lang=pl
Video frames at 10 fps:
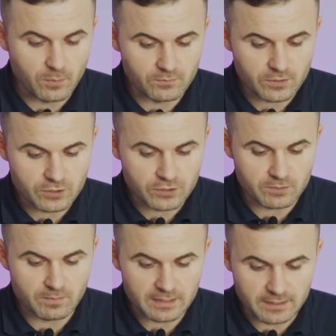
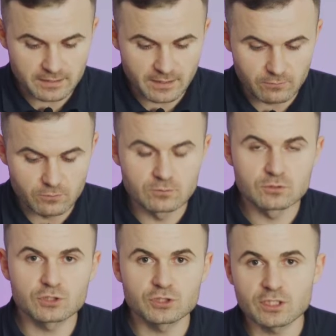powierzchni materiału
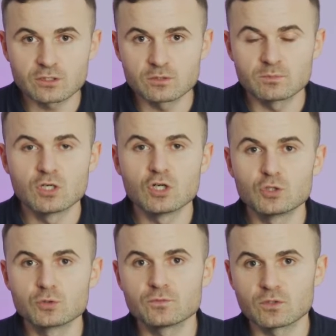cienką,
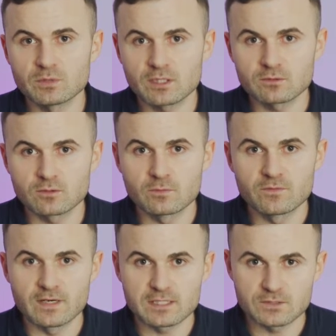równomierną
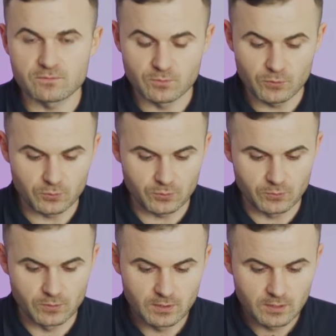warstwą lutu.
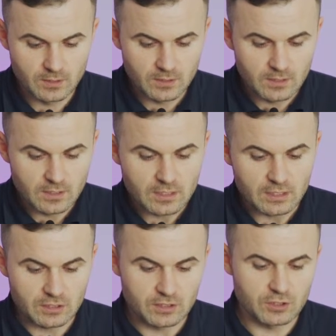
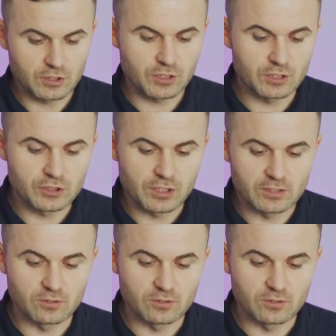Jeżeli źle